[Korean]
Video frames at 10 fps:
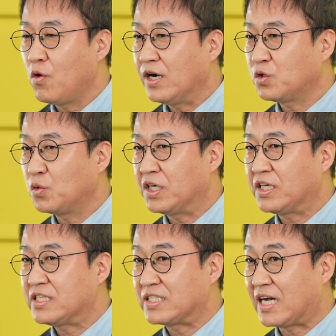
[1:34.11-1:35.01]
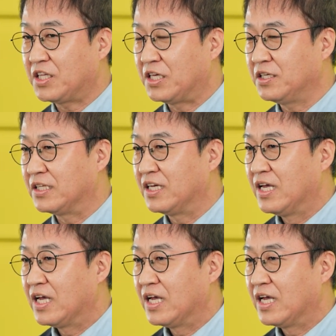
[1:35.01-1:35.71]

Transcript: 활동이 시작되는